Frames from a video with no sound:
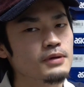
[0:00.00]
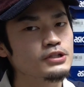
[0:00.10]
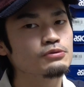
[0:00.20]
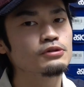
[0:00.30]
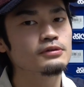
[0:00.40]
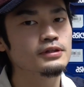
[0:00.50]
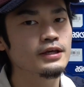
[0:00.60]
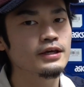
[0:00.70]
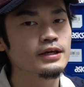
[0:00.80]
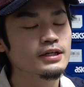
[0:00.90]
場所によっ
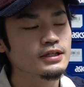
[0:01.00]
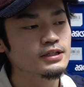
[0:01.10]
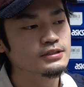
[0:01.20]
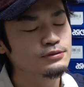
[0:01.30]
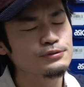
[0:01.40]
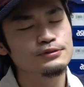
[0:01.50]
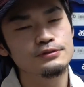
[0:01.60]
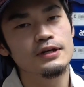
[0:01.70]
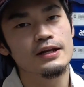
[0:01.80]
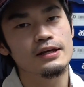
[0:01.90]
て即
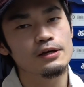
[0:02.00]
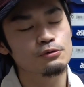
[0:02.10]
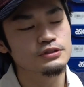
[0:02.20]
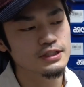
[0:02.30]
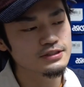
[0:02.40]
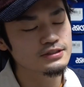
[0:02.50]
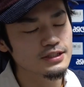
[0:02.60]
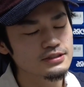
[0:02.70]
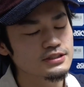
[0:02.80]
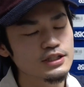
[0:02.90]
数がね、結構全
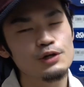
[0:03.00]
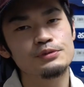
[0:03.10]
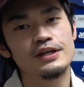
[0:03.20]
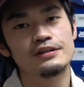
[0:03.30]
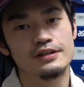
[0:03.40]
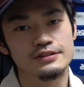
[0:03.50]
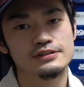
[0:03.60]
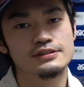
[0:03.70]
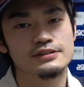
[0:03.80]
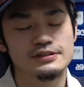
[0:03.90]
然違うみたいで
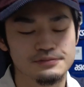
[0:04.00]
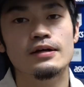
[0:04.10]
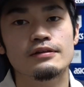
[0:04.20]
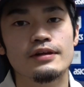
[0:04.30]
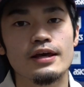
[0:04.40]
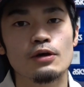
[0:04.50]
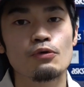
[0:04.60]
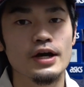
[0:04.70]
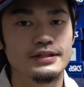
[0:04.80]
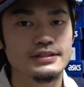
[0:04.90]
す。で、
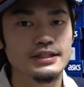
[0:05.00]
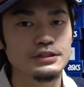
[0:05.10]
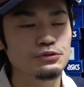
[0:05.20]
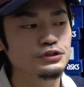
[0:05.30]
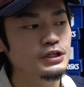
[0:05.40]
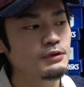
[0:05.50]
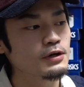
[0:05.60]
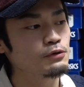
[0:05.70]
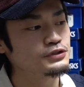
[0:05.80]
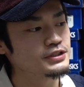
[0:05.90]
今回デザインとしては
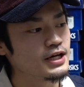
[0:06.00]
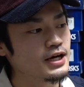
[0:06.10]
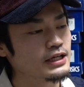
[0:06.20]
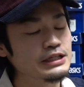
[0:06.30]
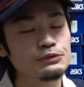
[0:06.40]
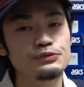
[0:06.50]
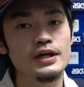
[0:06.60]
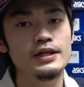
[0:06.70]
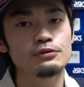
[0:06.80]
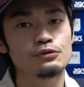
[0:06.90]
こちら、
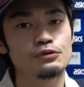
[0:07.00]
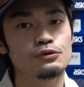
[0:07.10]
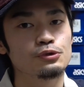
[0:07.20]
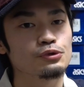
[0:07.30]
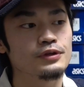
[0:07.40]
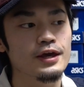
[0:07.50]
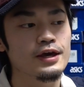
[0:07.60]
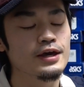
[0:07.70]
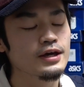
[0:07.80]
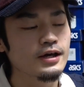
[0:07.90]
インフラレッドということ
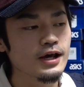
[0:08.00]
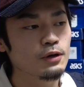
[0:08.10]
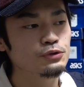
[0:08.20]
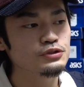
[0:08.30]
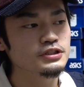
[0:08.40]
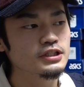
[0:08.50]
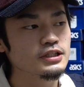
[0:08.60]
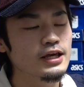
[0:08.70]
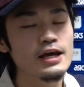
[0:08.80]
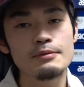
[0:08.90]
で、えー、今
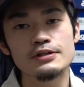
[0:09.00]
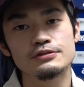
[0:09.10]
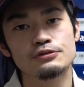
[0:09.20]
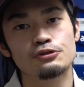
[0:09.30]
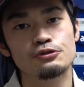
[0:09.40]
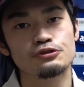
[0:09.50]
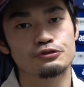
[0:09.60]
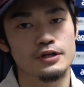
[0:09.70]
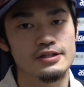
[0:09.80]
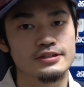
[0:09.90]
年エアマックス
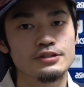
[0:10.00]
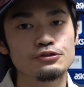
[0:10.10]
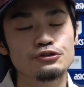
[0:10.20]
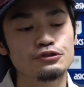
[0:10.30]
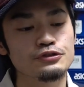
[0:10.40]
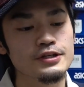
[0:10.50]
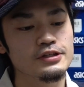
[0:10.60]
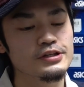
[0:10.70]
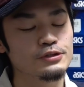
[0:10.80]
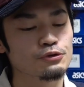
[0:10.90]
90が30周年
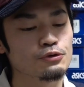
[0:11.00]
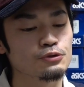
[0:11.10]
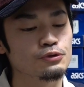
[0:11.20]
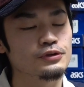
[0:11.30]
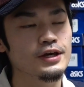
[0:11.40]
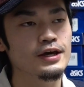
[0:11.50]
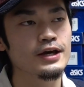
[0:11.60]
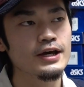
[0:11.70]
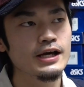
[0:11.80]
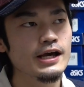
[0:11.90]
記念ということ
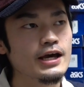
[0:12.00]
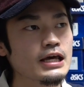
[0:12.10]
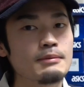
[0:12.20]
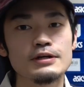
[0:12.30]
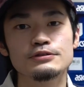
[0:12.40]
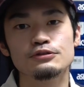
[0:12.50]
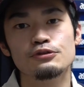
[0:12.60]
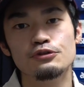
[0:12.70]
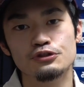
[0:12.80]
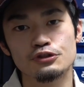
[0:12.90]
で、えー、エアマックス
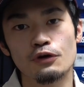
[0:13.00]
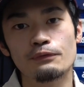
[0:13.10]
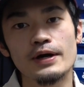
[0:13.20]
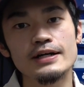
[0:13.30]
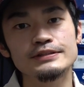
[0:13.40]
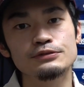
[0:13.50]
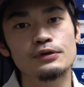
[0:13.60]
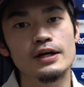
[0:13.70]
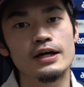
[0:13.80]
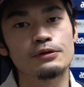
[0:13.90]
90の
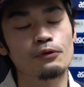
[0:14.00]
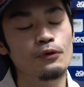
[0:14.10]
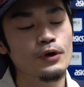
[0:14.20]
ファーストカラーの